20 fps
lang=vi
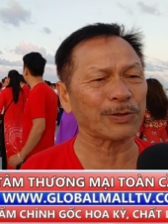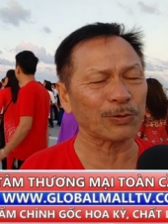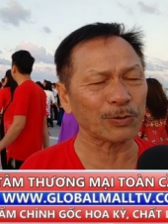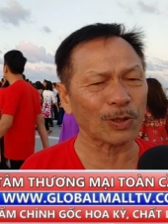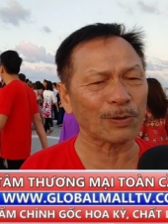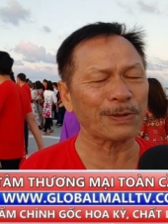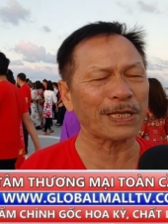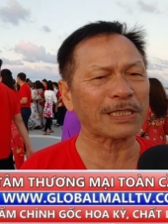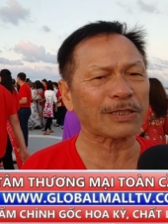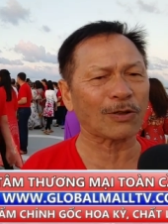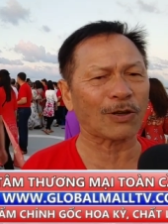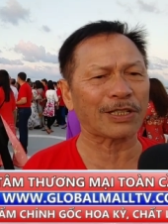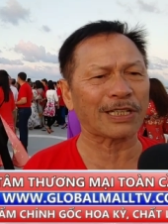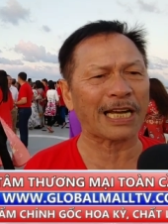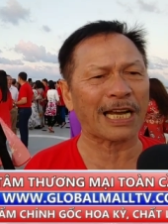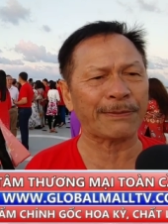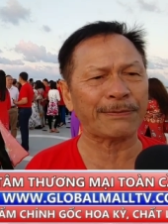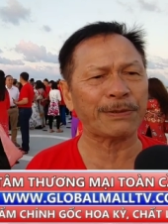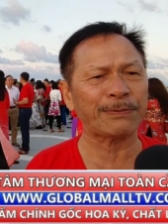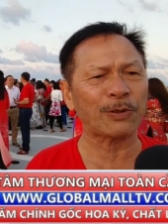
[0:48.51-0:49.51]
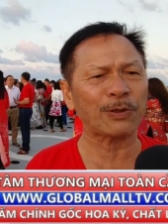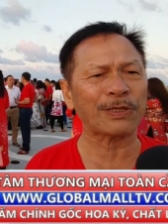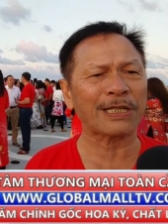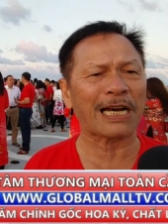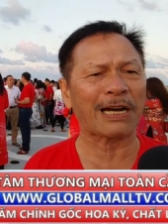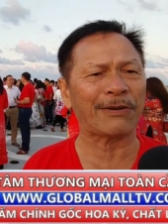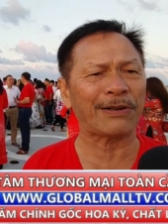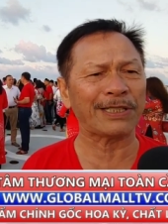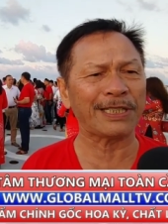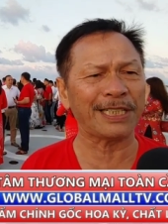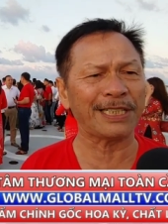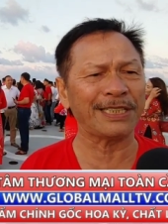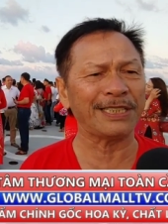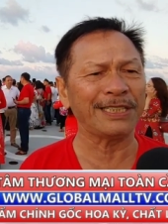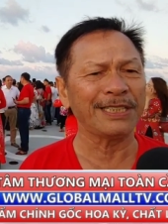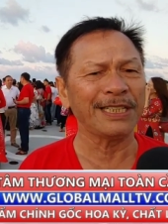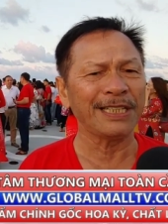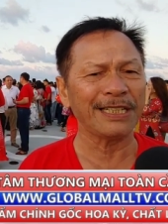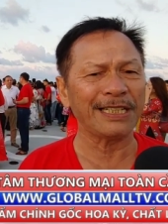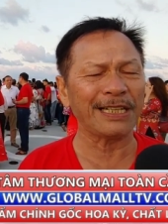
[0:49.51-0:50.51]
chúng tôi biết còn 21 đảo ở đây
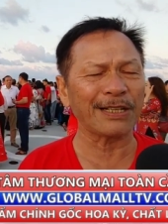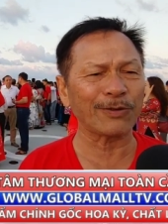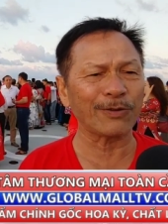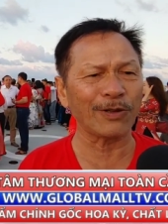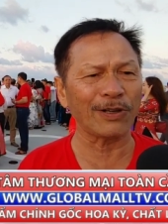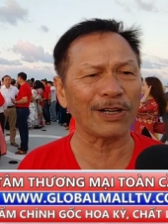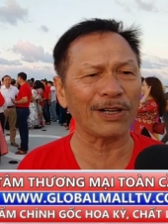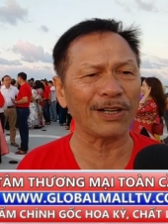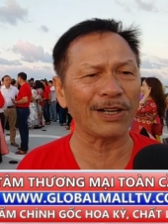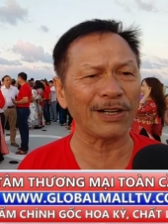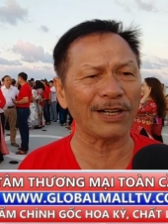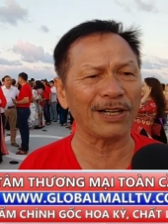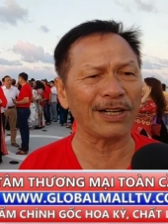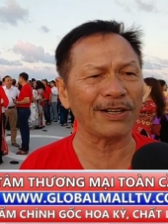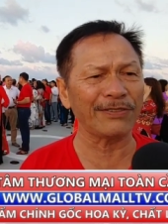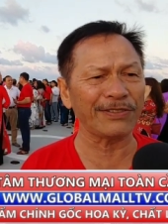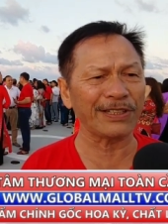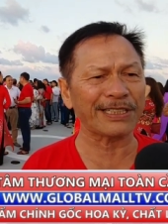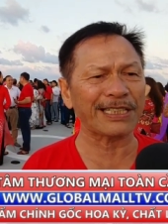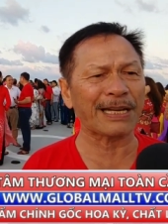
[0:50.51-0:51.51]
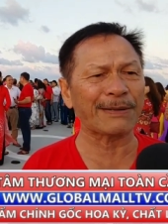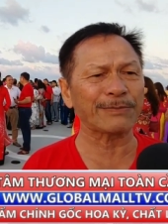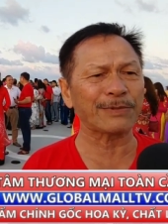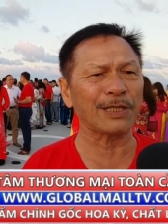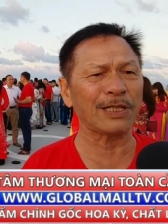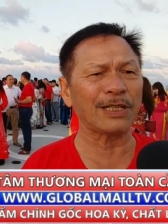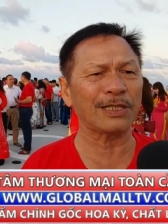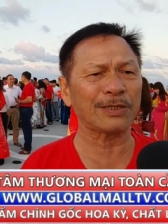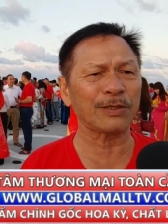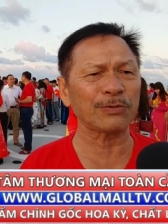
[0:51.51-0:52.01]
là của Việt Nam ờ,